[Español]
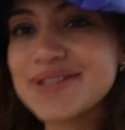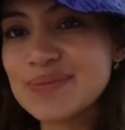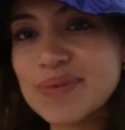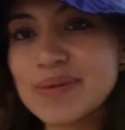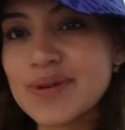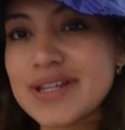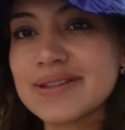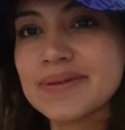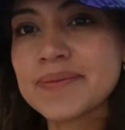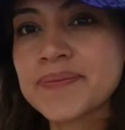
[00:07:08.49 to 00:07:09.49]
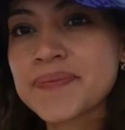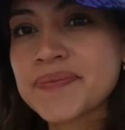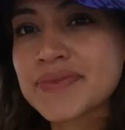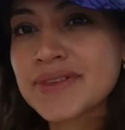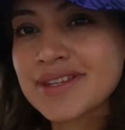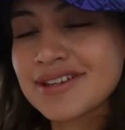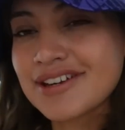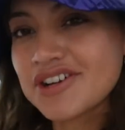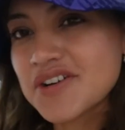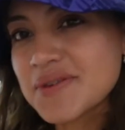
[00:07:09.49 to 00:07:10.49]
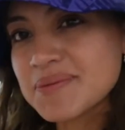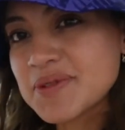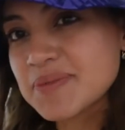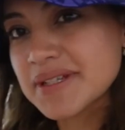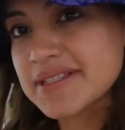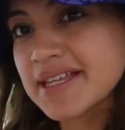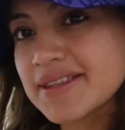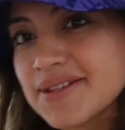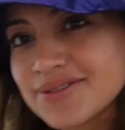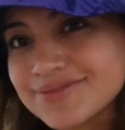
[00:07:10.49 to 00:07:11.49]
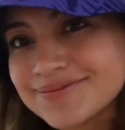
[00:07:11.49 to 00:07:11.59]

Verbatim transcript: es súper bonito. Acá vamos pasando